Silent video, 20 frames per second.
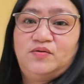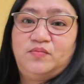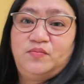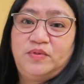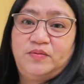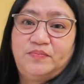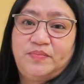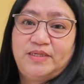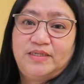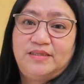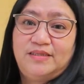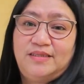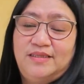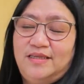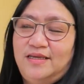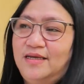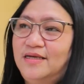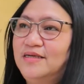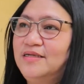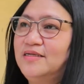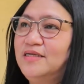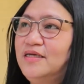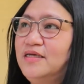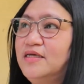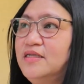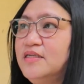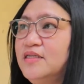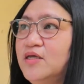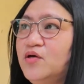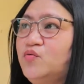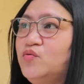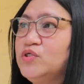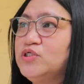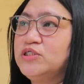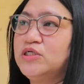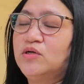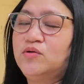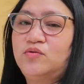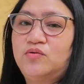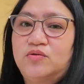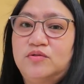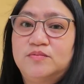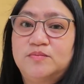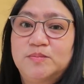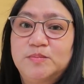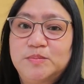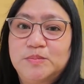Lumipad na. Nag-wish ako.